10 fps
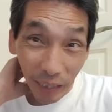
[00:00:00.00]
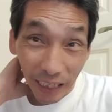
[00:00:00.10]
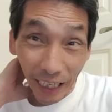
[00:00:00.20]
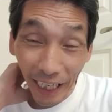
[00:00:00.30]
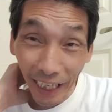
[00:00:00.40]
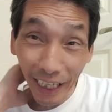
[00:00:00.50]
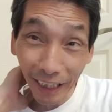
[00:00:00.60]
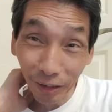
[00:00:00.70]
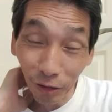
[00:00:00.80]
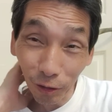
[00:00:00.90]
えっ、ー、
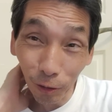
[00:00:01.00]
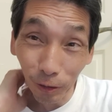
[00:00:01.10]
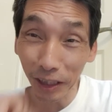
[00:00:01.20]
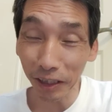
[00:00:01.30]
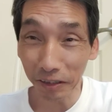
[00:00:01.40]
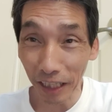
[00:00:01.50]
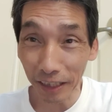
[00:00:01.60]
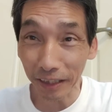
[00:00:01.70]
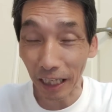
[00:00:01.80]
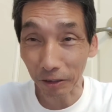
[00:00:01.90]
と、本日現
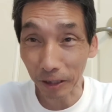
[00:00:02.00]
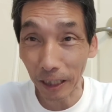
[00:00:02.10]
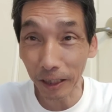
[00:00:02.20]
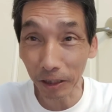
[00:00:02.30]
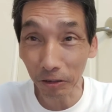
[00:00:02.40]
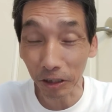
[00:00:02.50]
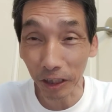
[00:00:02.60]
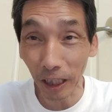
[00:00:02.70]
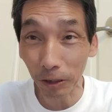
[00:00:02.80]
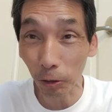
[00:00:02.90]
在の最新の石
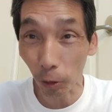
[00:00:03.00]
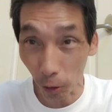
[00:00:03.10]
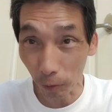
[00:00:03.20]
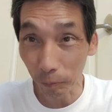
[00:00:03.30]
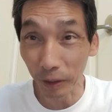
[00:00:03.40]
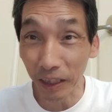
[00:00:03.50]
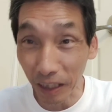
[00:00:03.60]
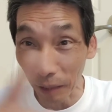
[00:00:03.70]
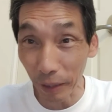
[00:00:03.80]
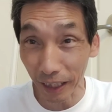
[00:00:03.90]
屋情報、
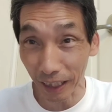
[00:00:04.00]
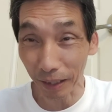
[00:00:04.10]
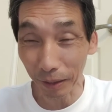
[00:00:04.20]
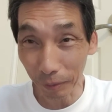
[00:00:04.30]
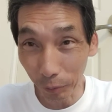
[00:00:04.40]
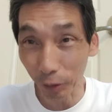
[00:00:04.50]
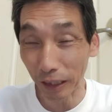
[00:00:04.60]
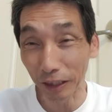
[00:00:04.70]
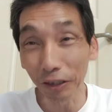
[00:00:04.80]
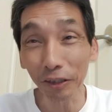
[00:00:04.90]
短めに。もうね、
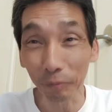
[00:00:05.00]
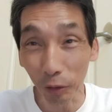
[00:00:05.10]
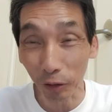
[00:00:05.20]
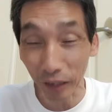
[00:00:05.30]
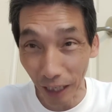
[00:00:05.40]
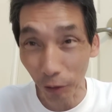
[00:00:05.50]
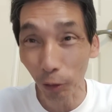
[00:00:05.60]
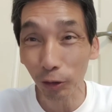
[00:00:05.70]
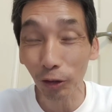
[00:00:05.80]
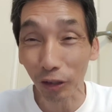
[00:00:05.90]
ニュースもうね、ほ
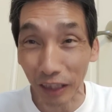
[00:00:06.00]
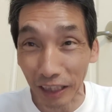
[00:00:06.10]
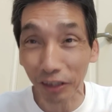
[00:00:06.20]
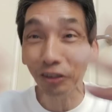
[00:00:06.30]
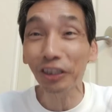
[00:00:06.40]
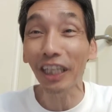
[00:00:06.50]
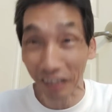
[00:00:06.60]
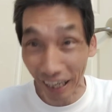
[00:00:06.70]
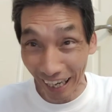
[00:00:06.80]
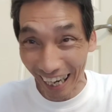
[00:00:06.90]
とんど出尽くしてる
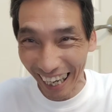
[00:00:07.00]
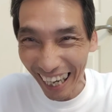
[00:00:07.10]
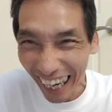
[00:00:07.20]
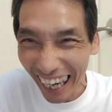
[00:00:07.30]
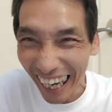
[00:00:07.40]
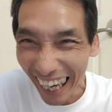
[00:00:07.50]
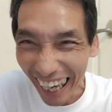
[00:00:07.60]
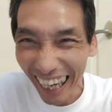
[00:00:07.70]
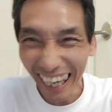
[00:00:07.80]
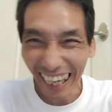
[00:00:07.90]
から、はは
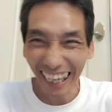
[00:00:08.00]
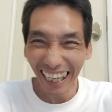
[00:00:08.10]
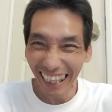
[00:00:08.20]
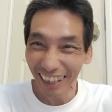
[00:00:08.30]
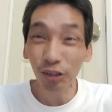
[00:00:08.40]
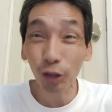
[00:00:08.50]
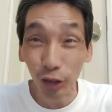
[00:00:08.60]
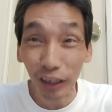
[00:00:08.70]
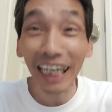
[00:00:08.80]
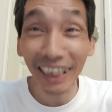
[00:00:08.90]
はは言うこ
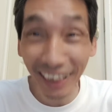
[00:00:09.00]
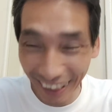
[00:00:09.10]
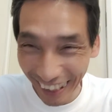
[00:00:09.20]
となし。